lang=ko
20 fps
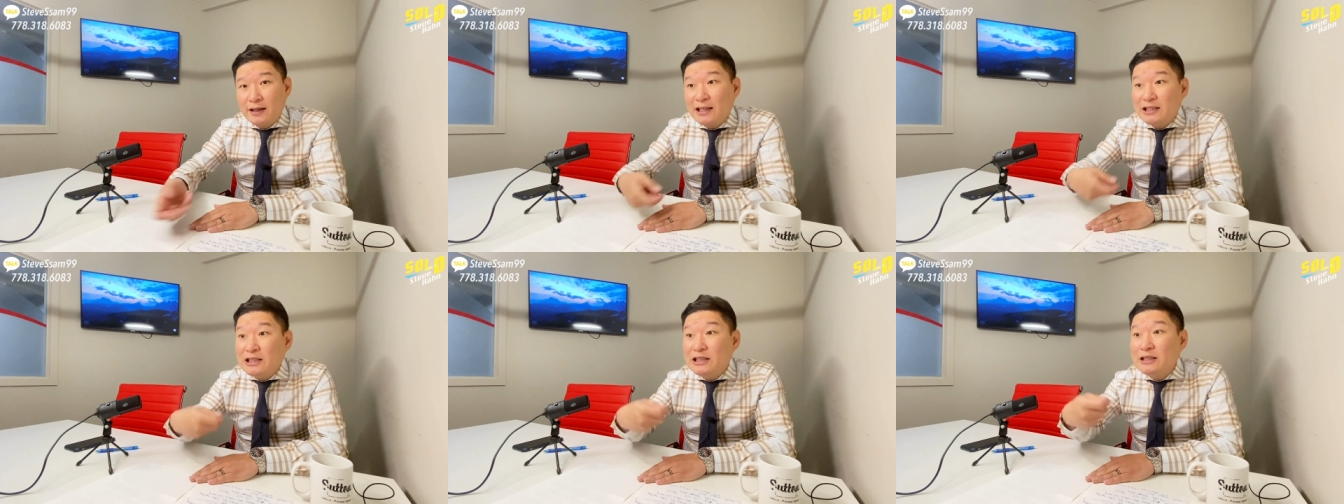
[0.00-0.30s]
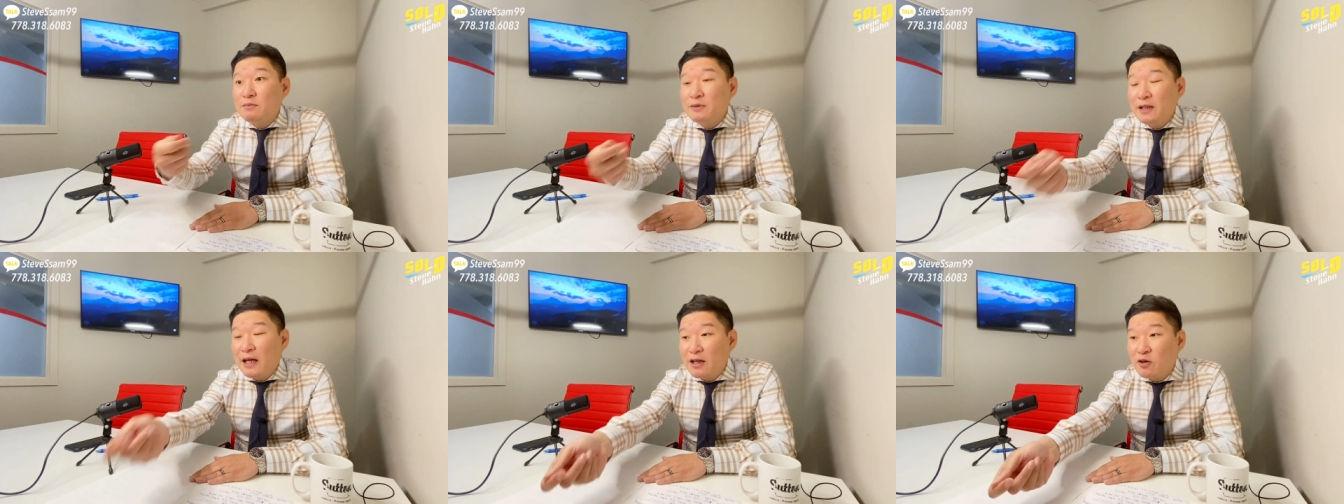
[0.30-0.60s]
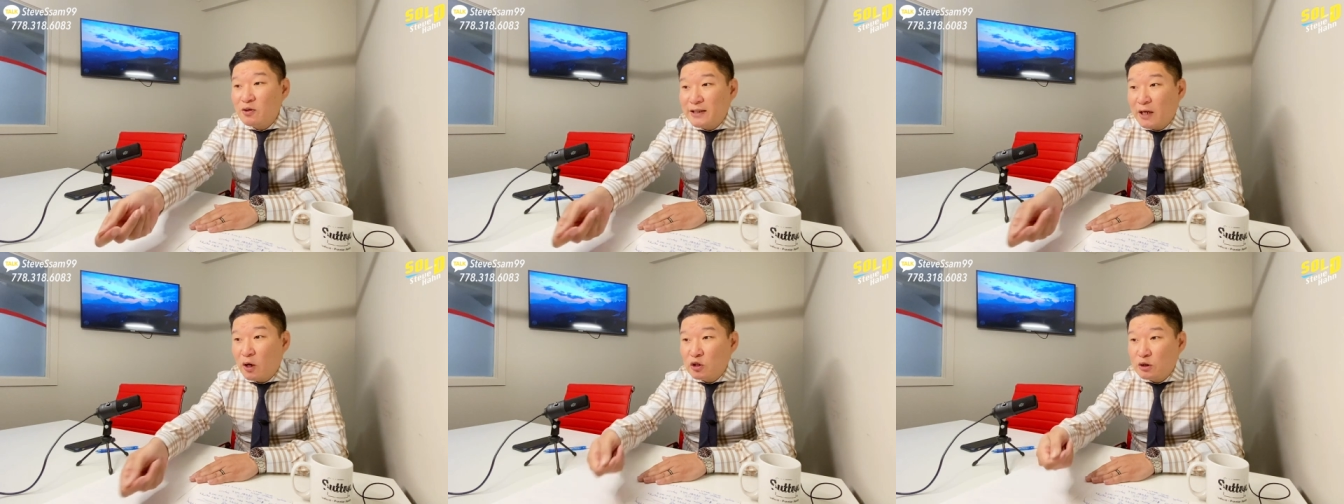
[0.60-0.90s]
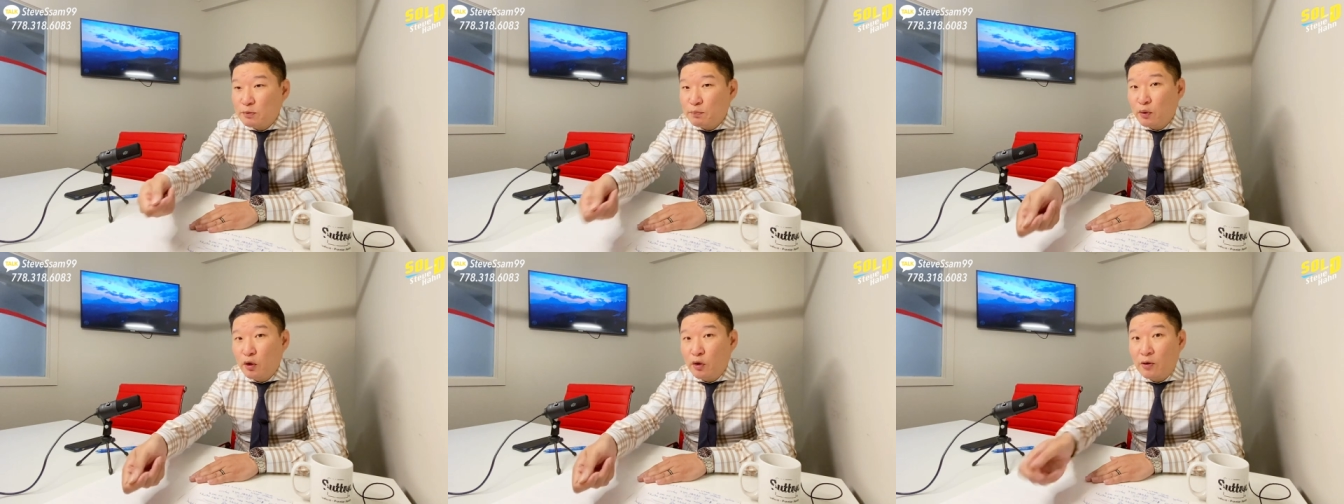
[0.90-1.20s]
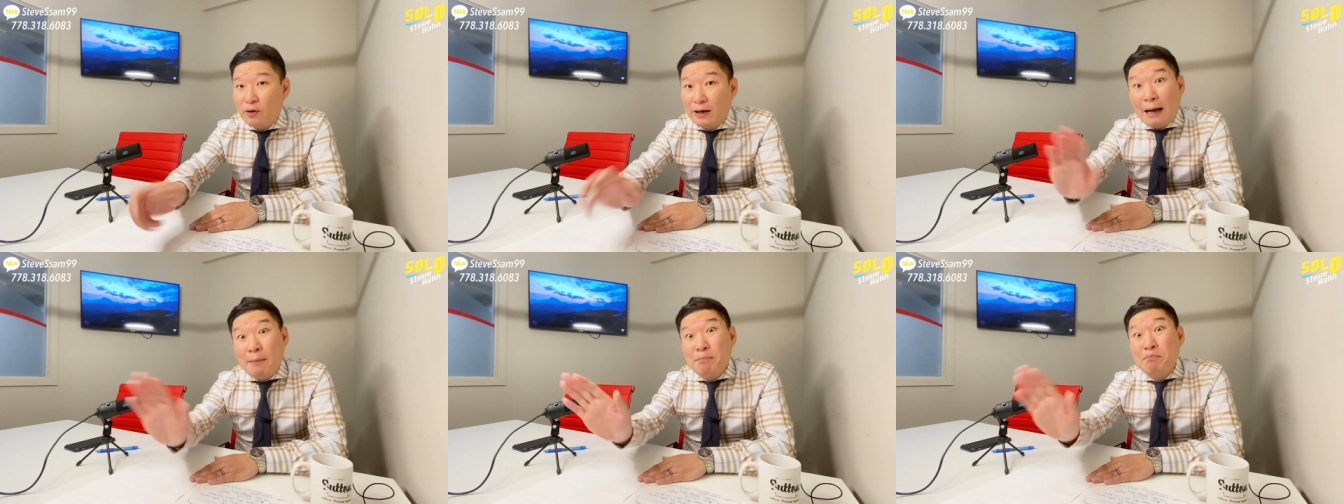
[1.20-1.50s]
지금 나 이거 사고
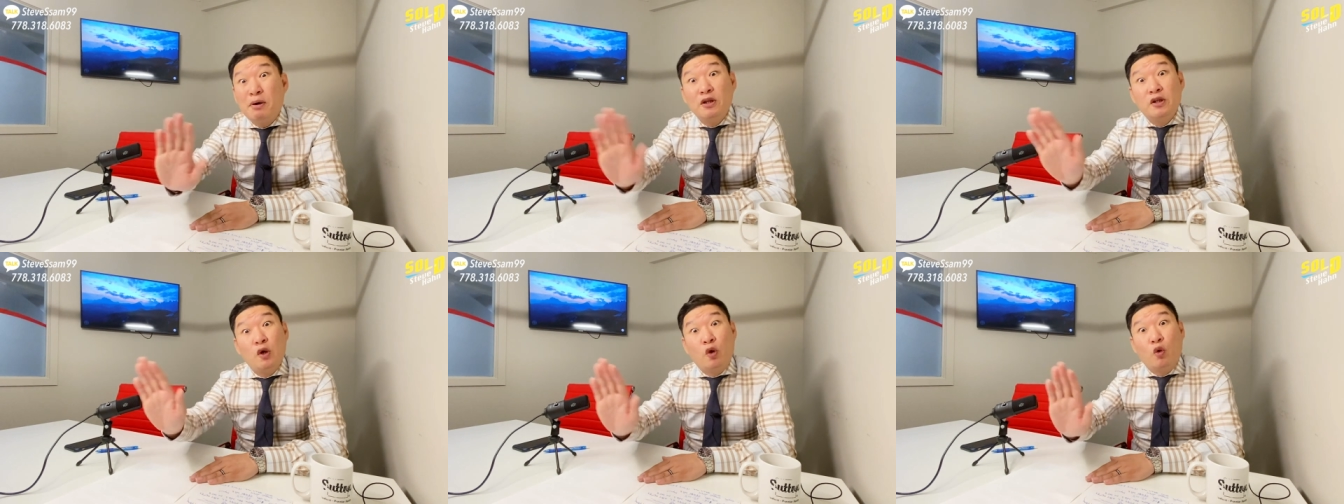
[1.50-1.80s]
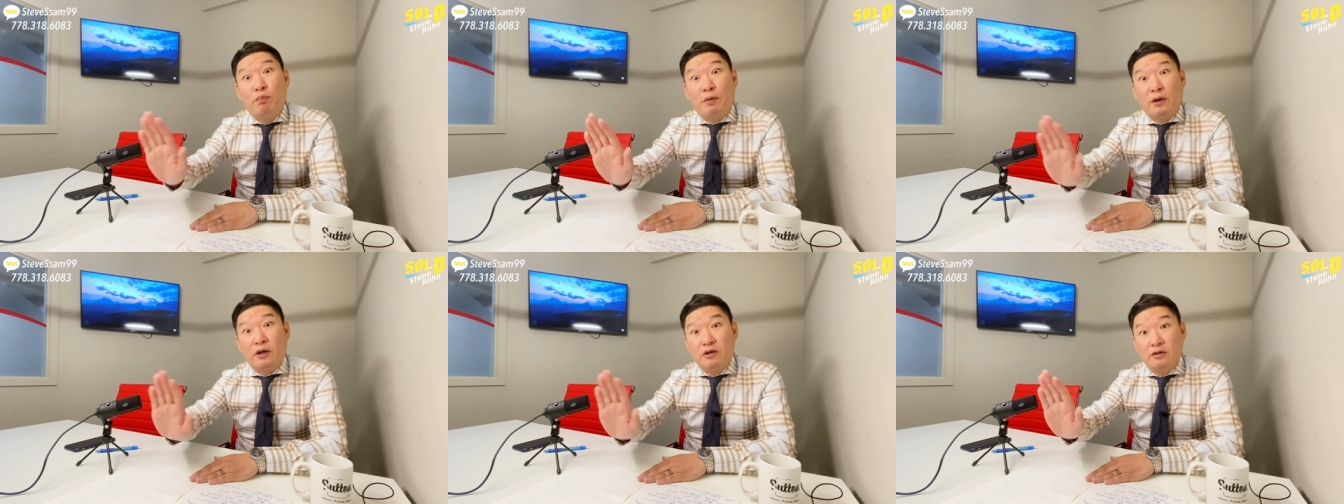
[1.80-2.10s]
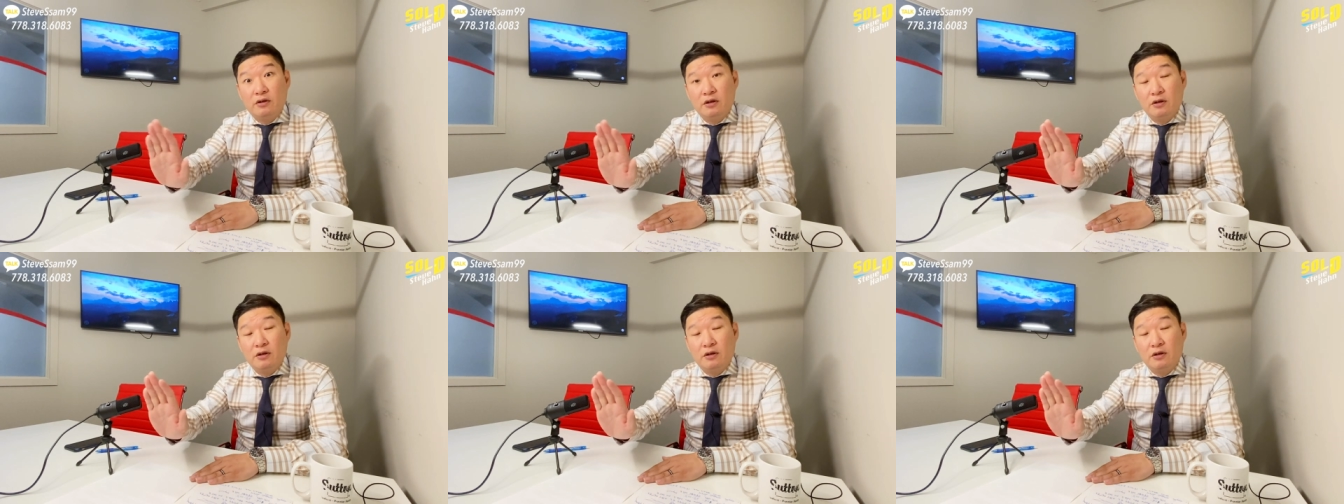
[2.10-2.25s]
싶어요. 안 봐도 오퍼를.